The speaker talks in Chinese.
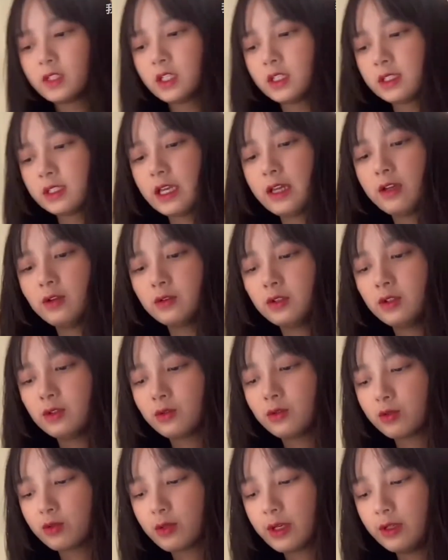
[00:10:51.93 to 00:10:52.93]
它有那种
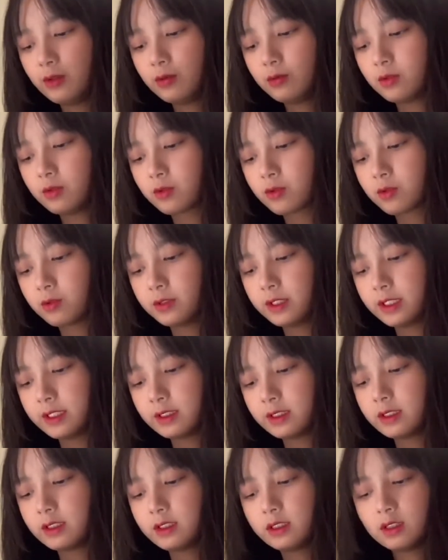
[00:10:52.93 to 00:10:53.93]
专用的充电
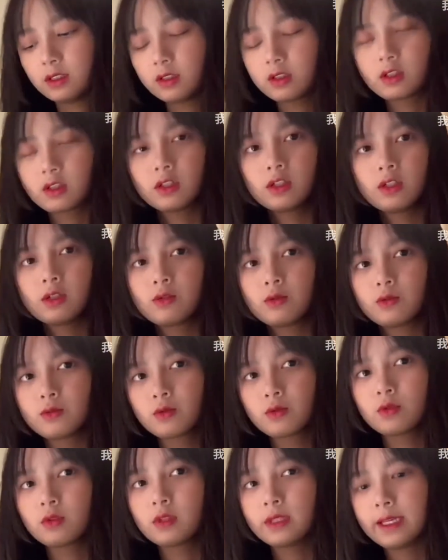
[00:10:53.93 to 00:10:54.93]
器，是这种
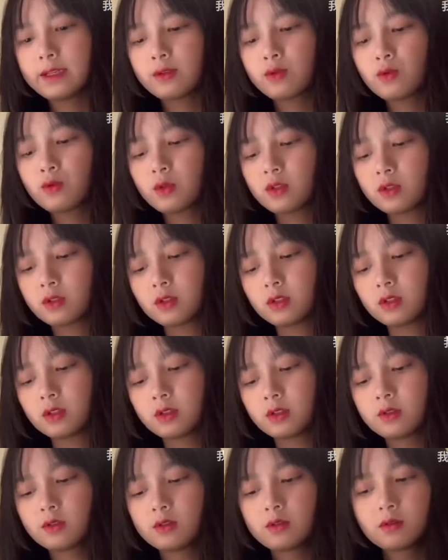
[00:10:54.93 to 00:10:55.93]
带座儿的，
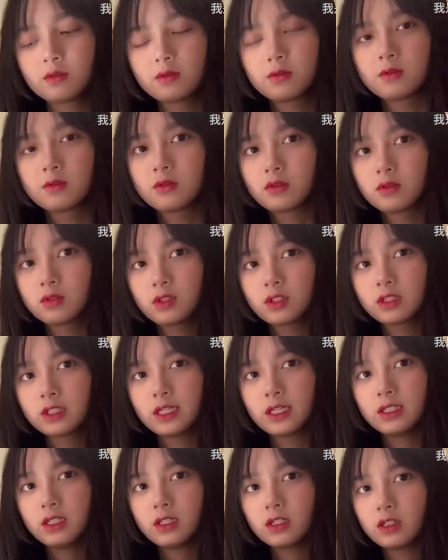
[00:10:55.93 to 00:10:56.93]
插
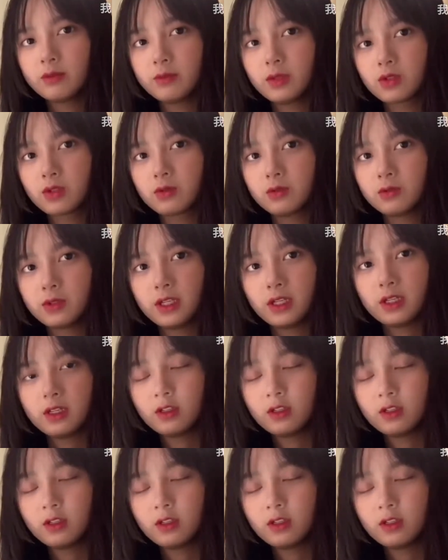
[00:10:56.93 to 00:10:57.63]
在上面充电。